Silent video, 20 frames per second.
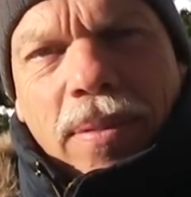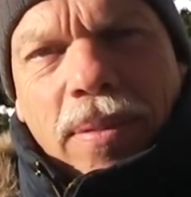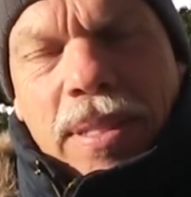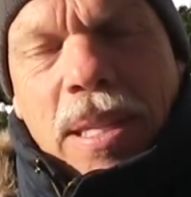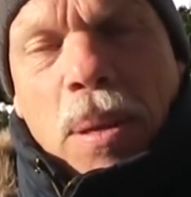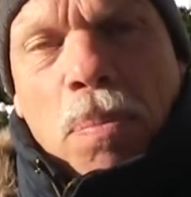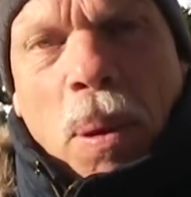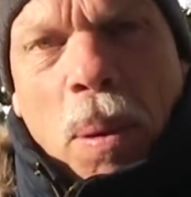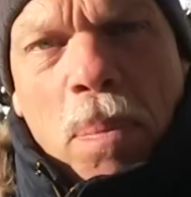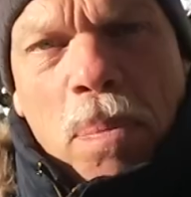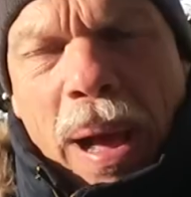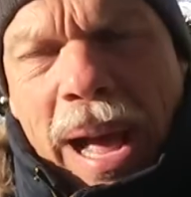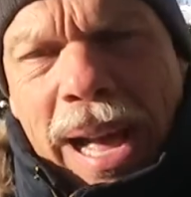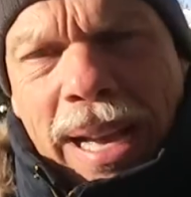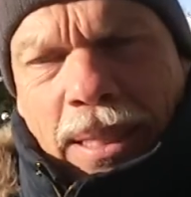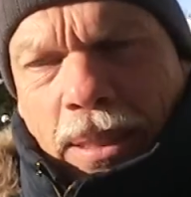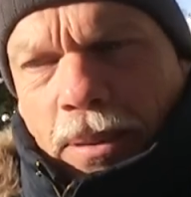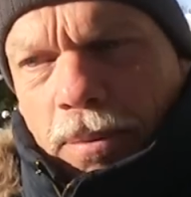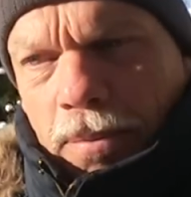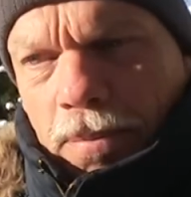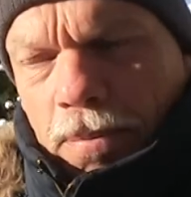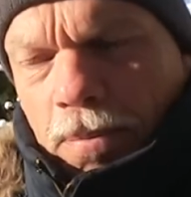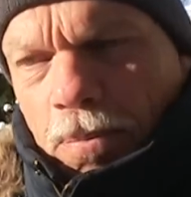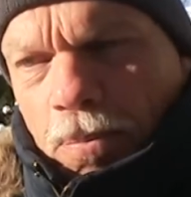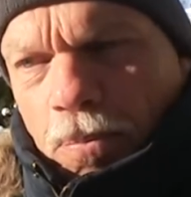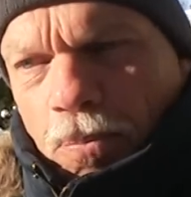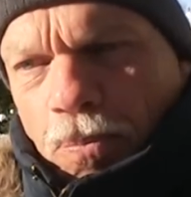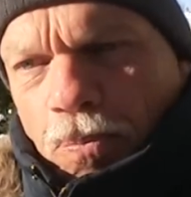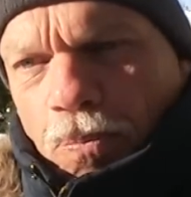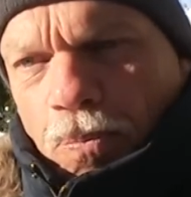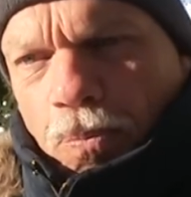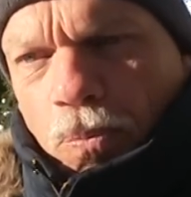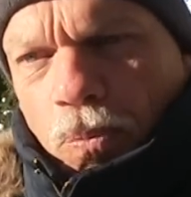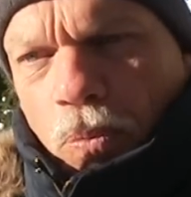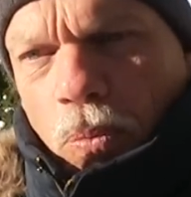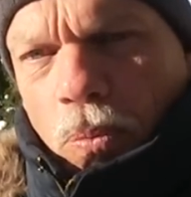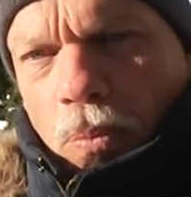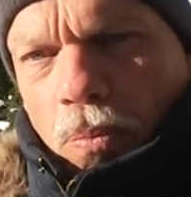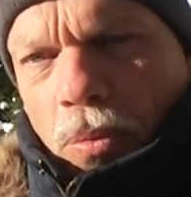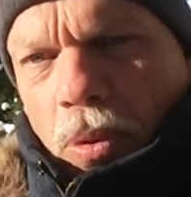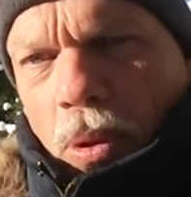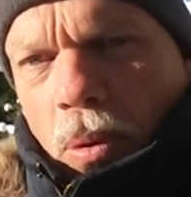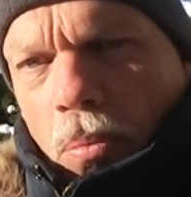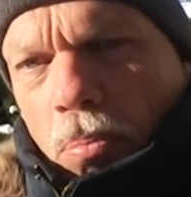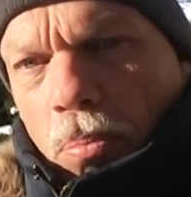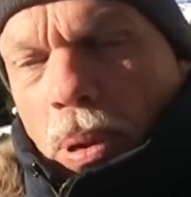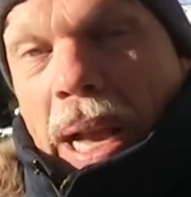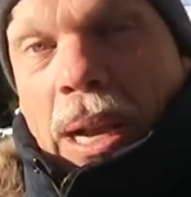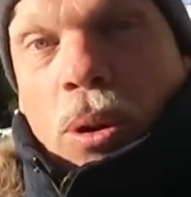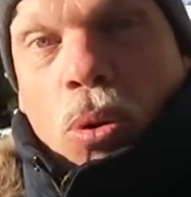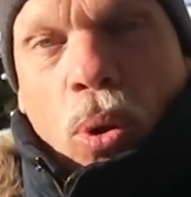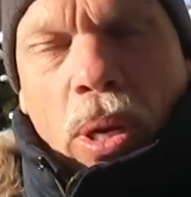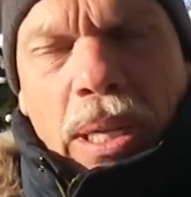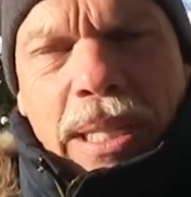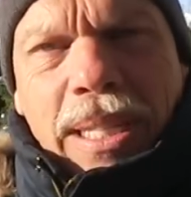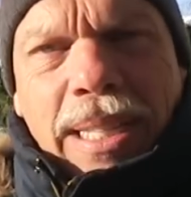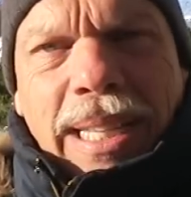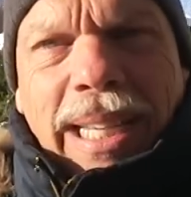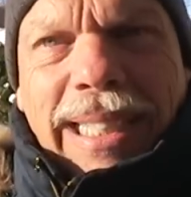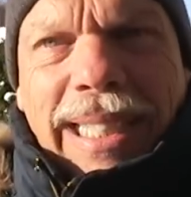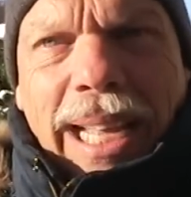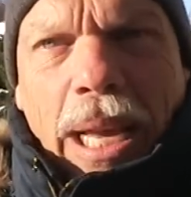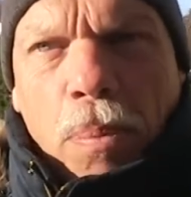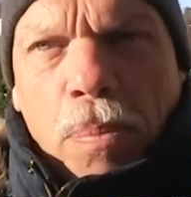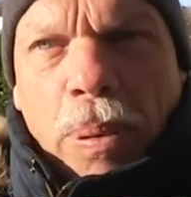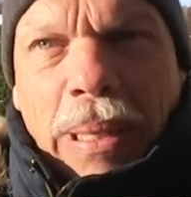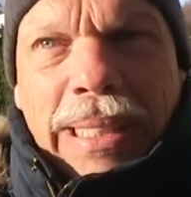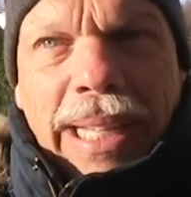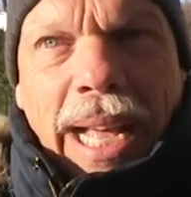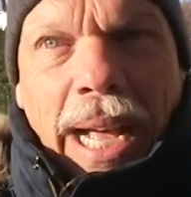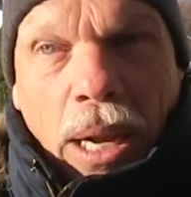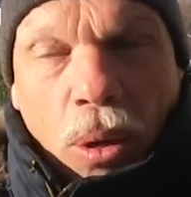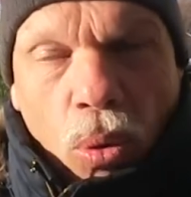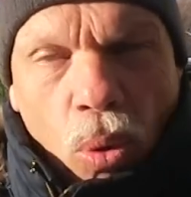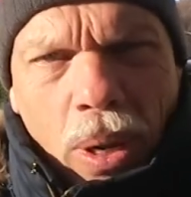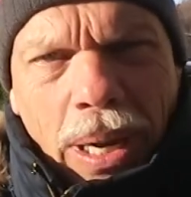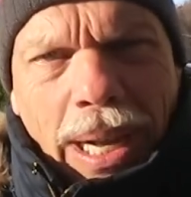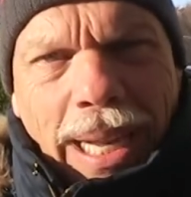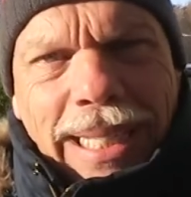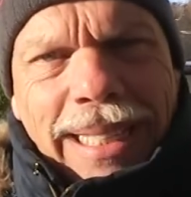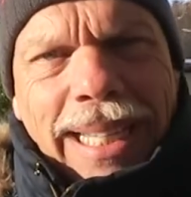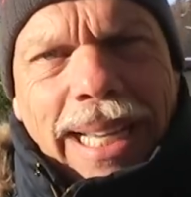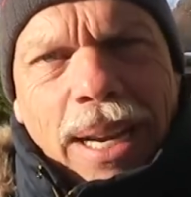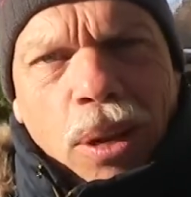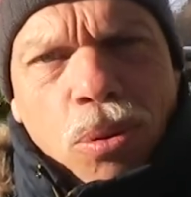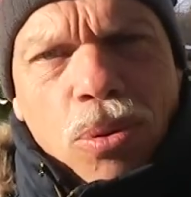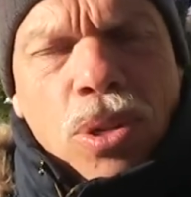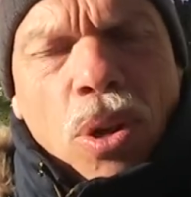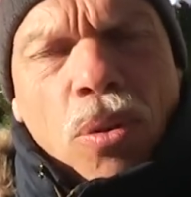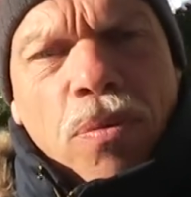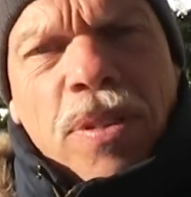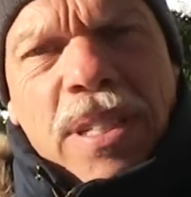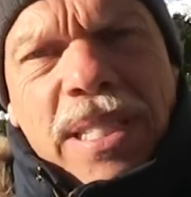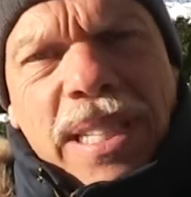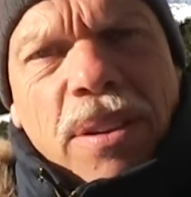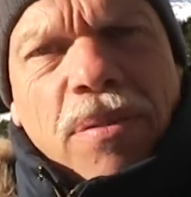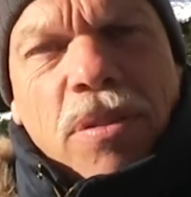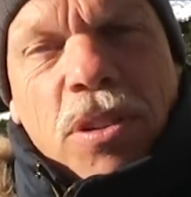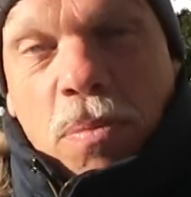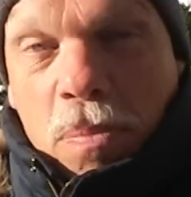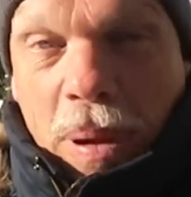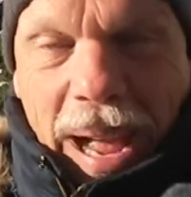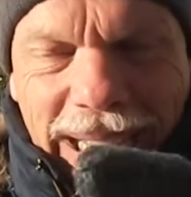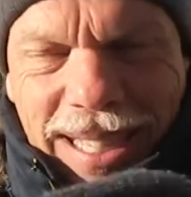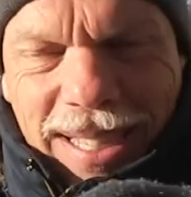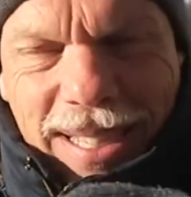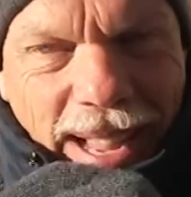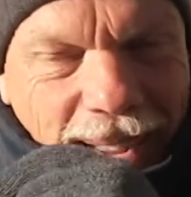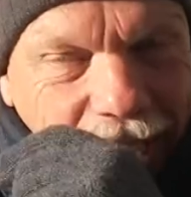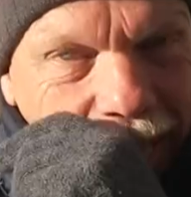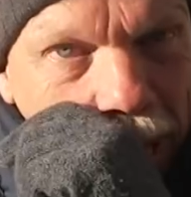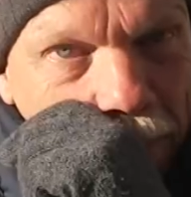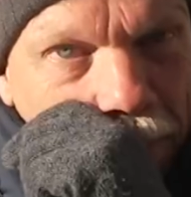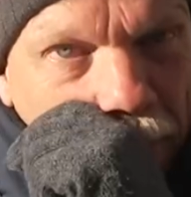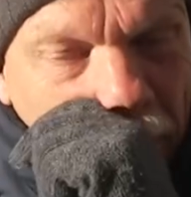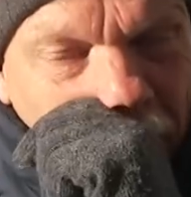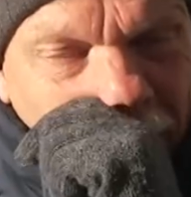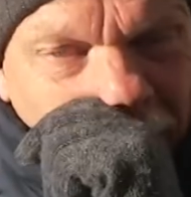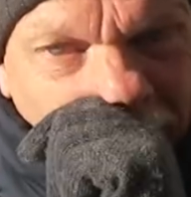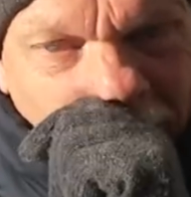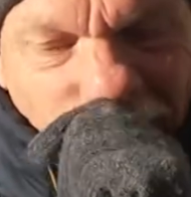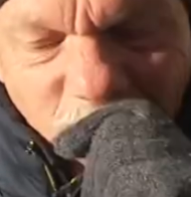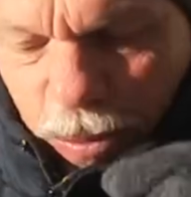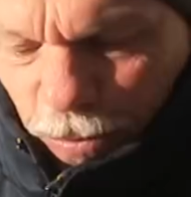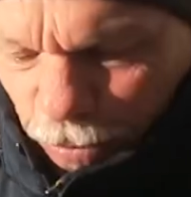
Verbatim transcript: Se preparem para coisas que de repente agora ainda não são visíveis, mas daqui a pouco.